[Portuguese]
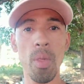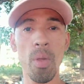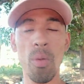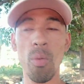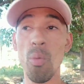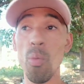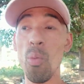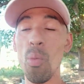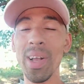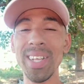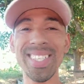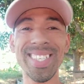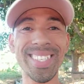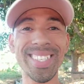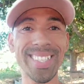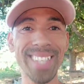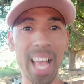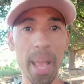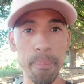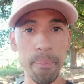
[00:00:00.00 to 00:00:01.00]
Uma
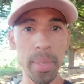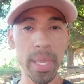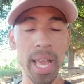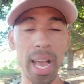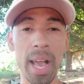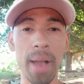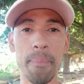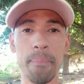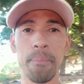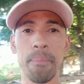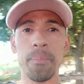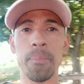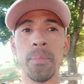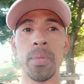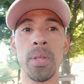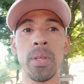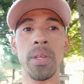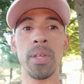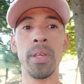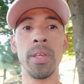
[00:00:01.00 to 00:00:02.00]
sabiá.
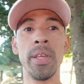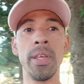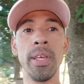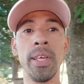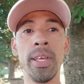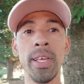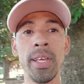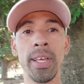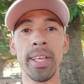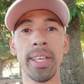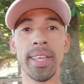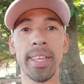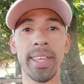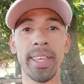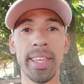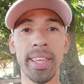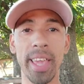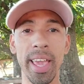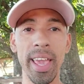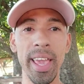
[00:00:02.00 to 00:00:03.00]

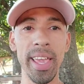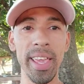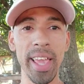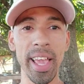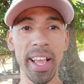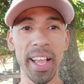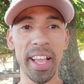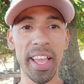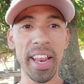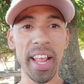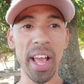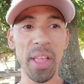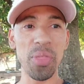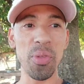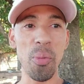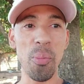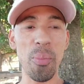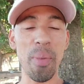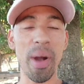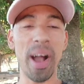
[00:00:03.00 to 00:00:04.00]
Quem é
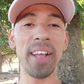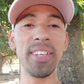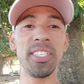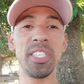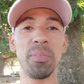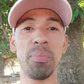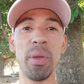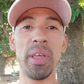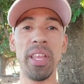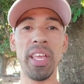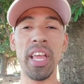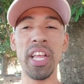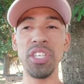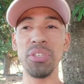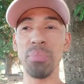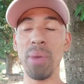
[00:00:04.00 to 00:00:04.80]
criador mais experiente,